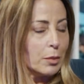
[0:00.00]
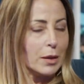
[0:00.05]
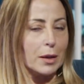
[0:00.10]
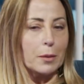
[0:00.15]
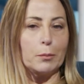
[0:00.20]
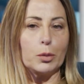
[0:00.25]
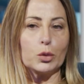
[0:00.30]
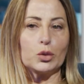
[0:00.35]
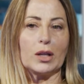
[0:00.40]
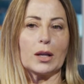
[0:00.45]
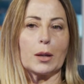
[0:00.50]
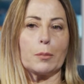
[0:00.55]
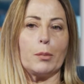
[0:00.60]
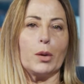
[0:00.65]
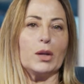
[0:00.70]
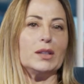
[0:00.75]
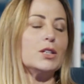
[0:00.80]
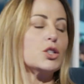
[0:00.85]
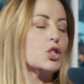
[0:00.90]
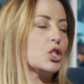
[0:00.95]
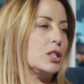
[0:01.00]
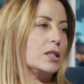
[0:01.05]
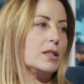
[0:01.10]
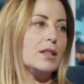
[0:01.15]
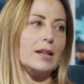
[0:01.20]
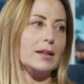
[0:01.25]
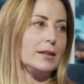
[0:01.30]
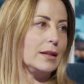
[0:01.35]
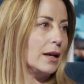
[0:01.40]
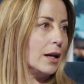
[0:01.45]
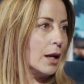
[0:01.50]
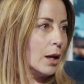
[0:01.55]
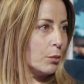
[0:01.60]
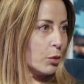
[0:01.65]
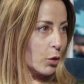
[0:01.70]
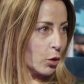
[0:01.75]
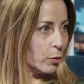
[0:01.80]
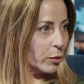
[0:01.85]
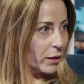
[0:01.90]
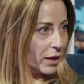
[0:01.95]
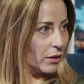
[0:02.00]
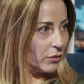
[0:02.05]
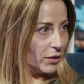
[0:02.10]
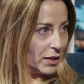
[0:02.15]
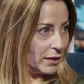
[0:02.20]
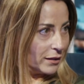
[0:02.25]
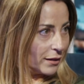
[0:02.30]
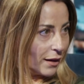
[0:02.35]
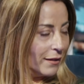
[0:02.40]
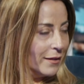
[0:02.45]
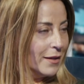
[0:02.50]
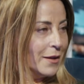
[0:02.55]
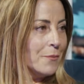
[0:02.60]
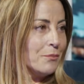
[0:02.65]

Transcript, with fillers: per poter poi decidere della propria vita.